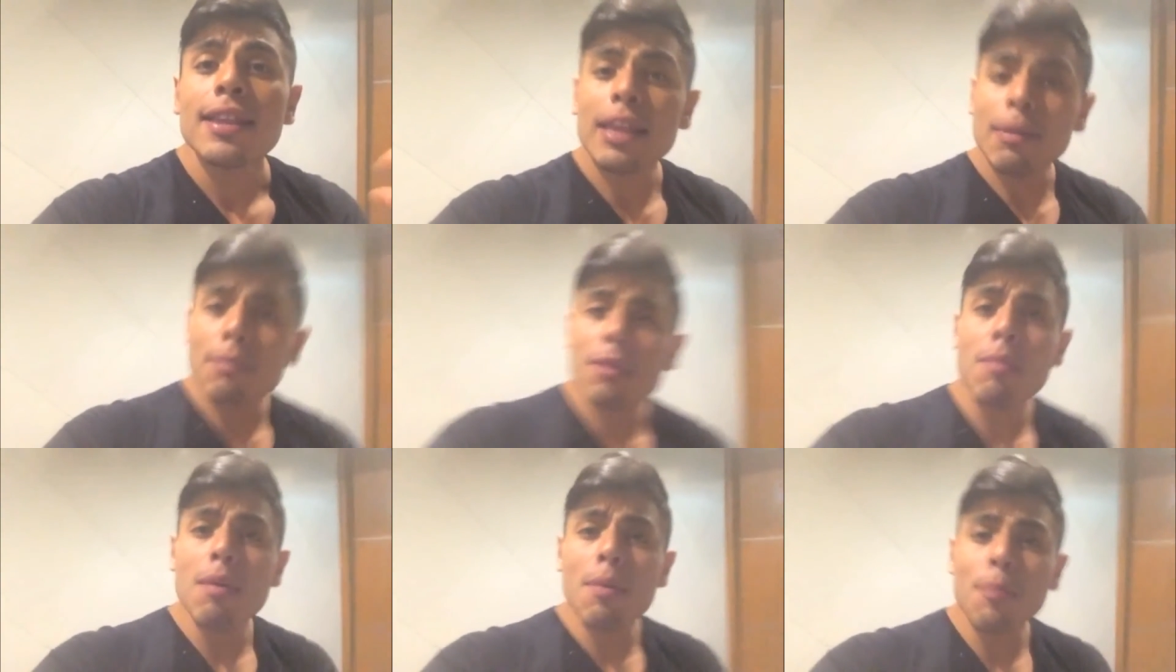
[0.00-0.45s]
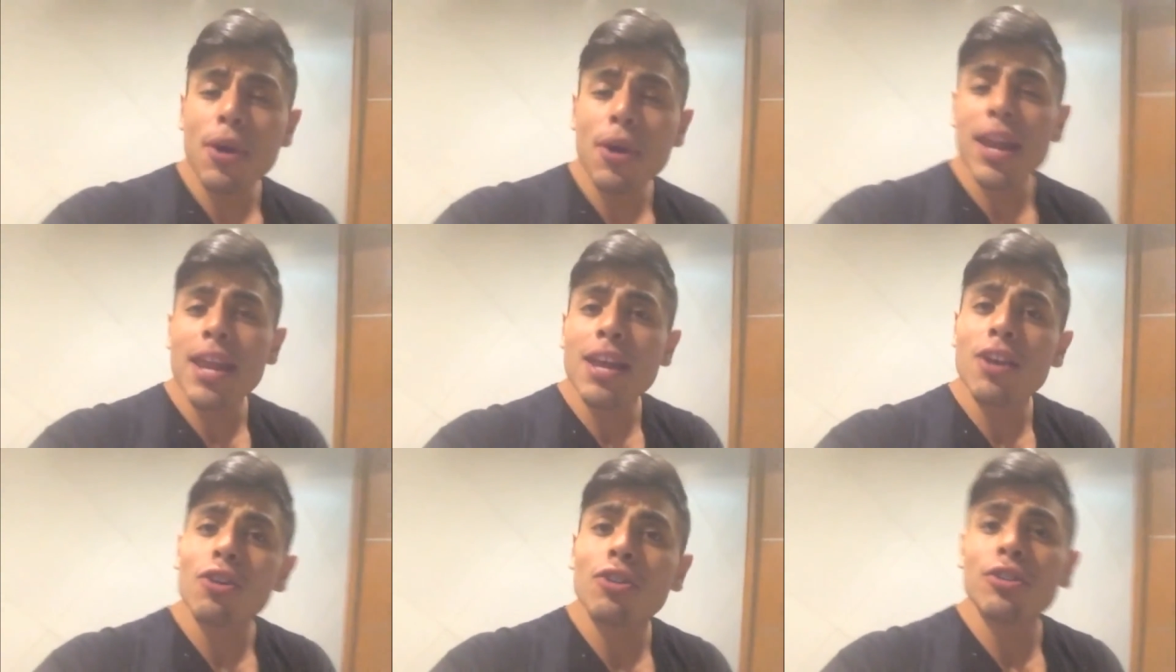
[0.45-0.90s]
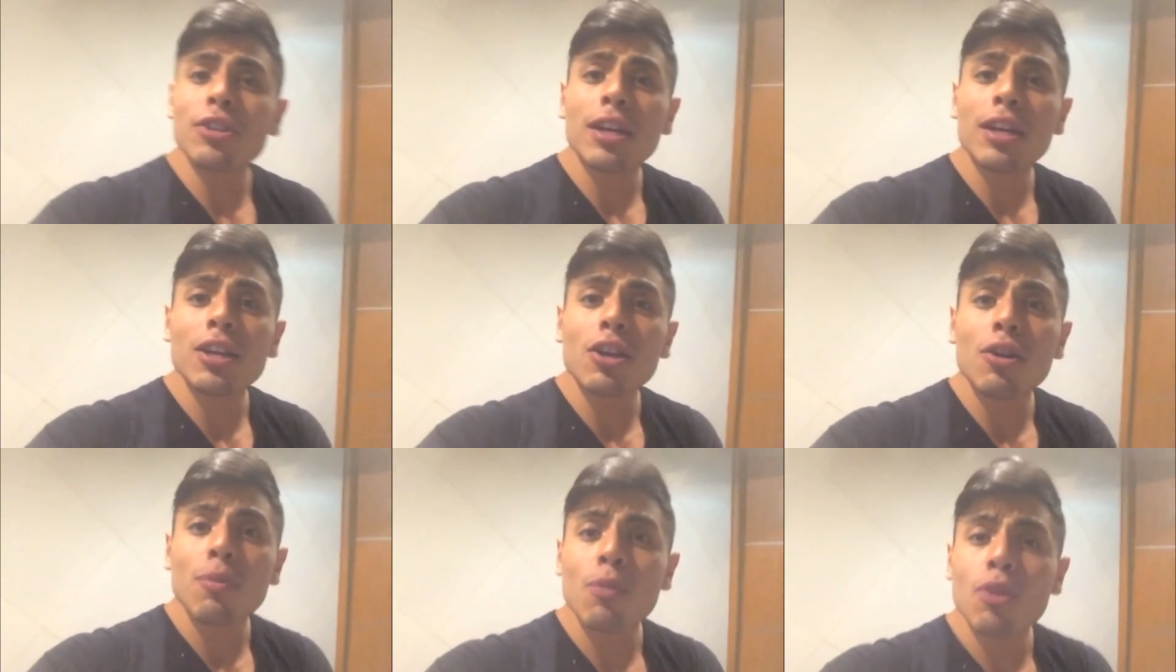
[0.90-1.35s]
También me pueden
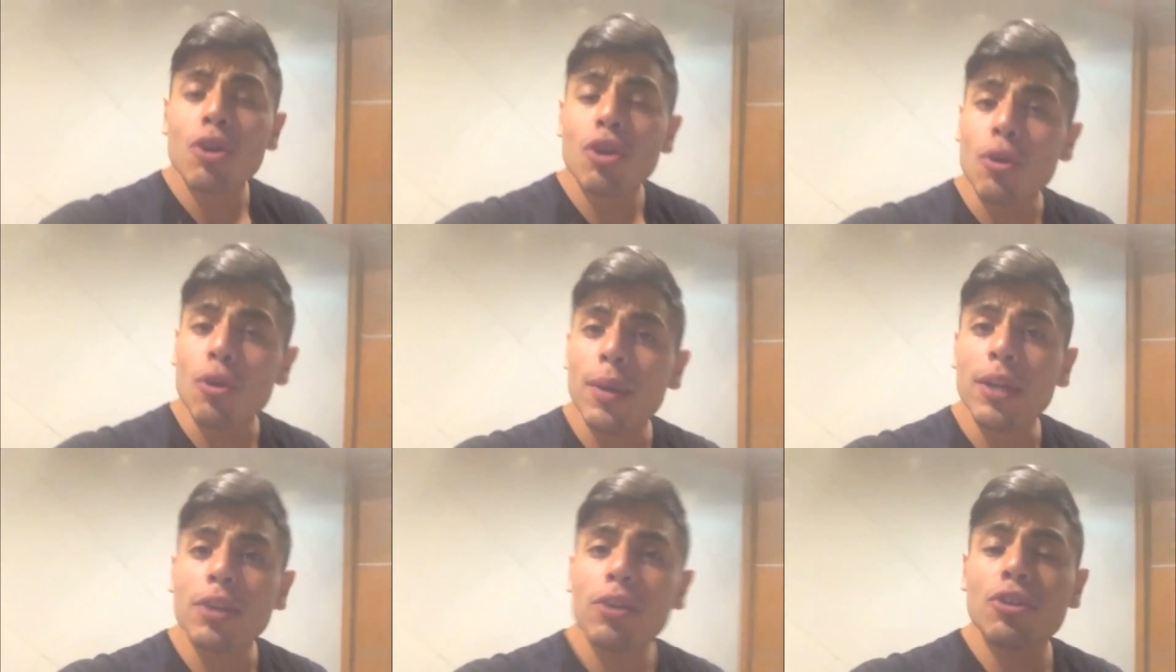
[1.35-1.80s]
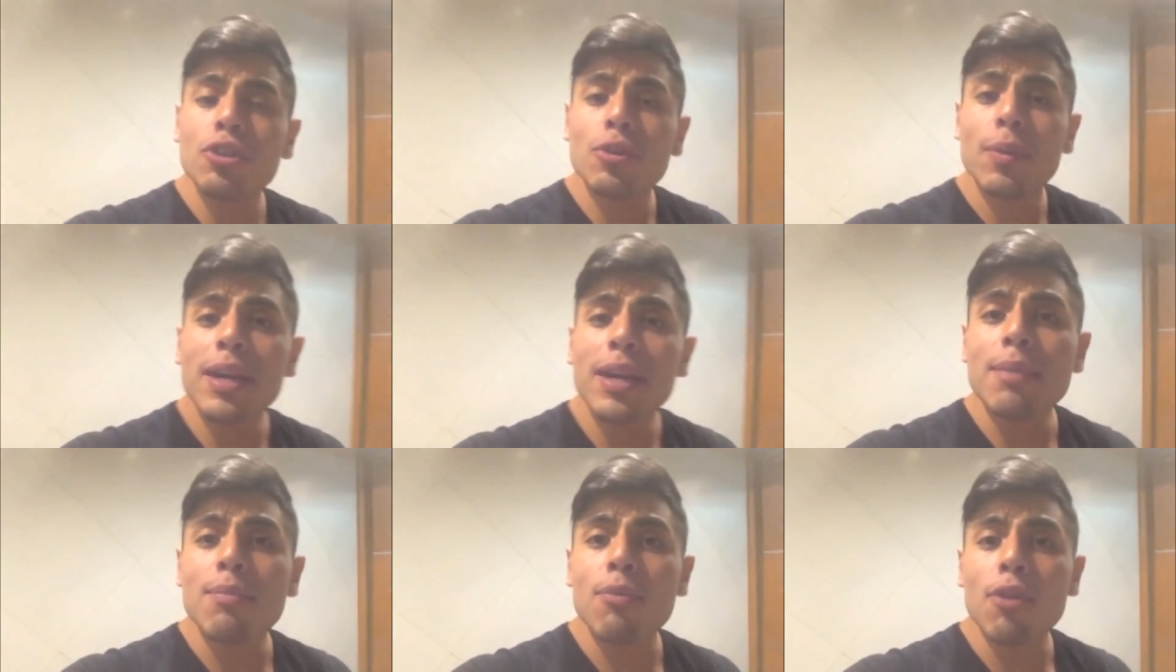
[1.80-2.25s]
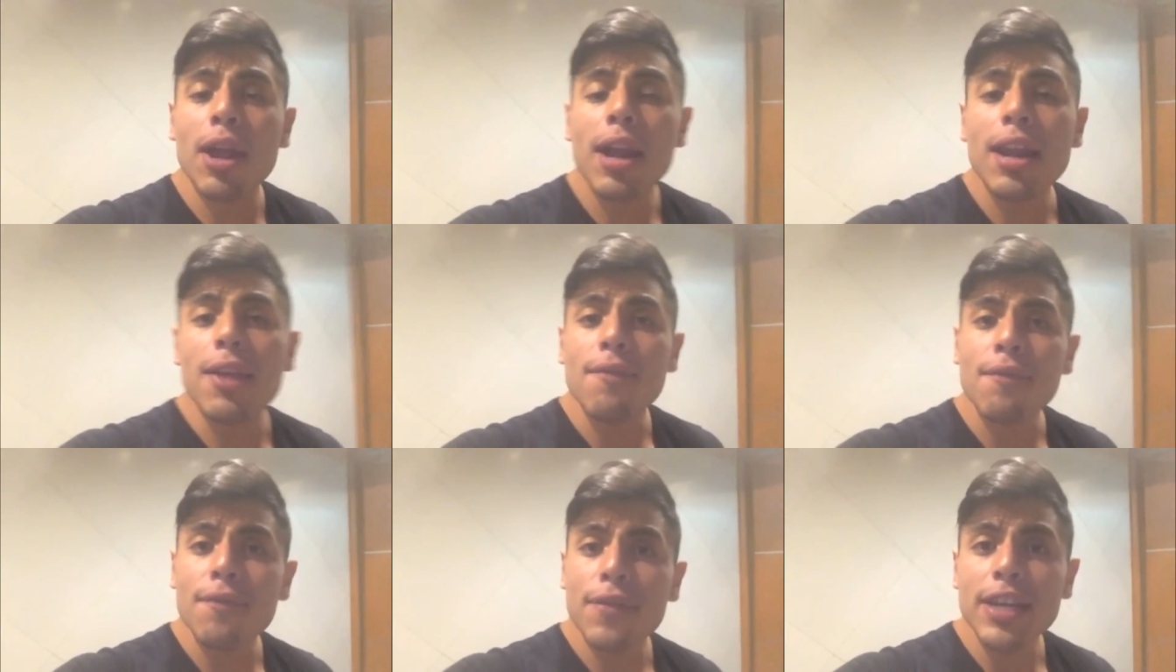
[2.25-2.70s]
encontrar como Roberto Giovanni
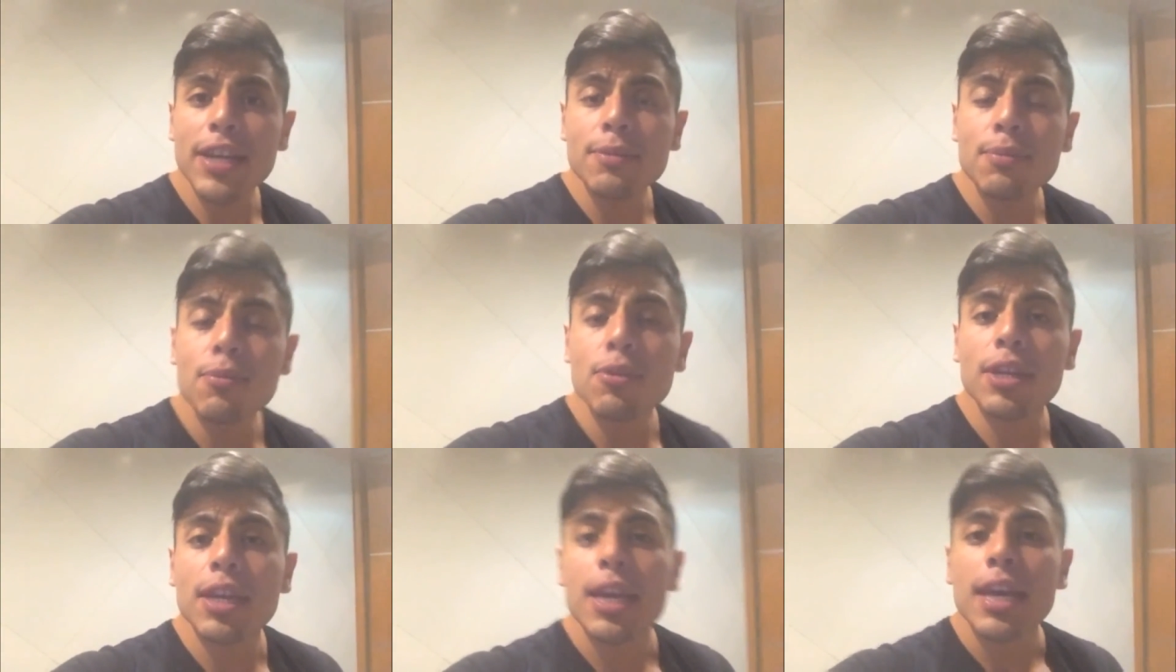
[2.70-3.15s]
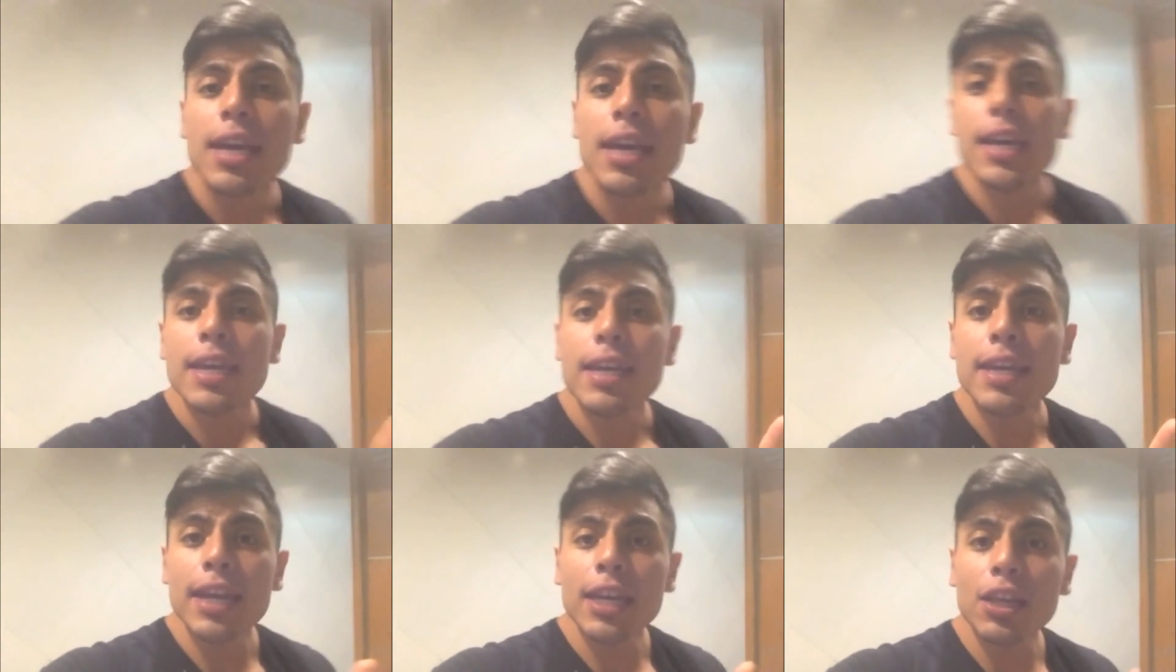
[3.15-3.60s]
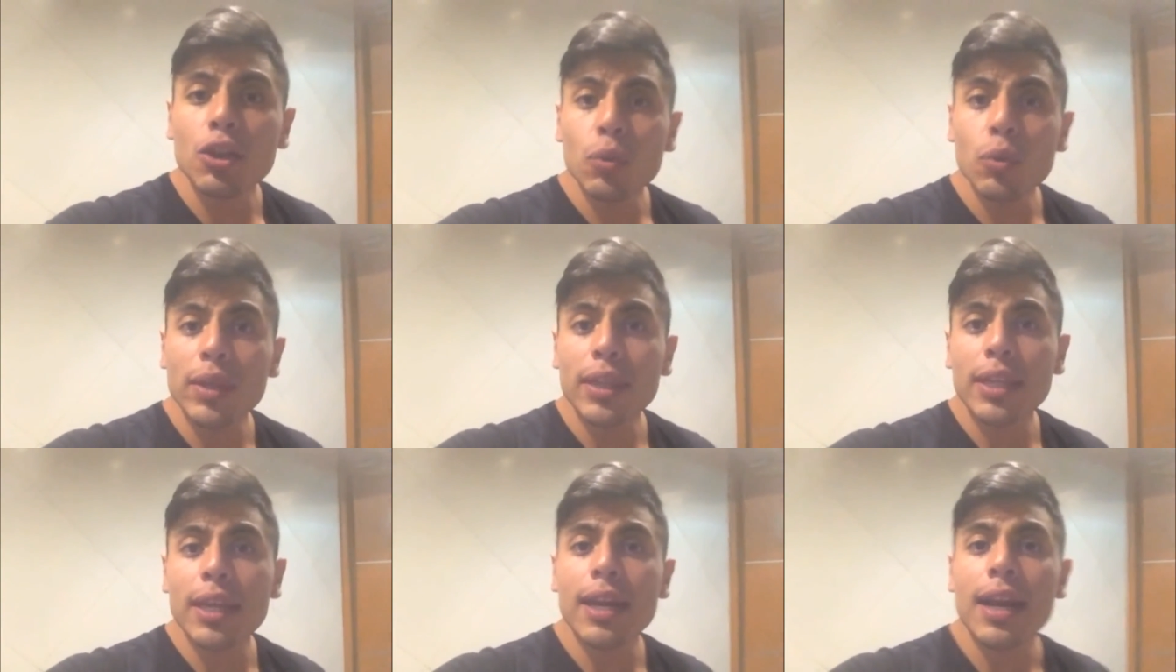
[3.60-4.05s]
Moral en Facebook y en
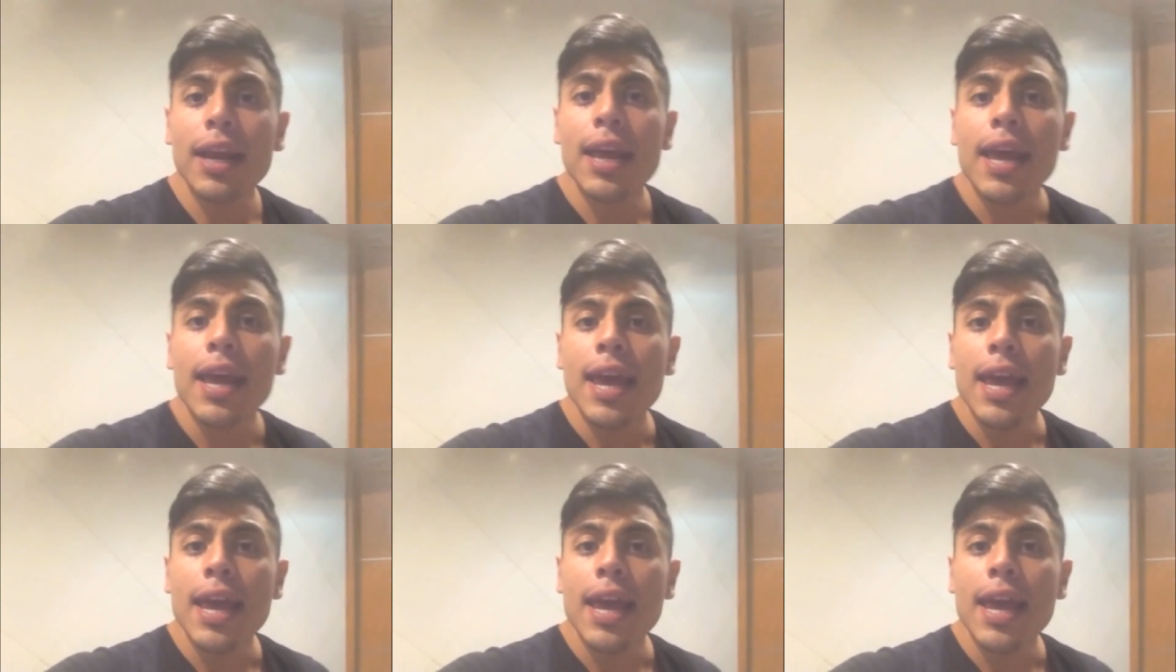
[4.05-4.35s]
Twitter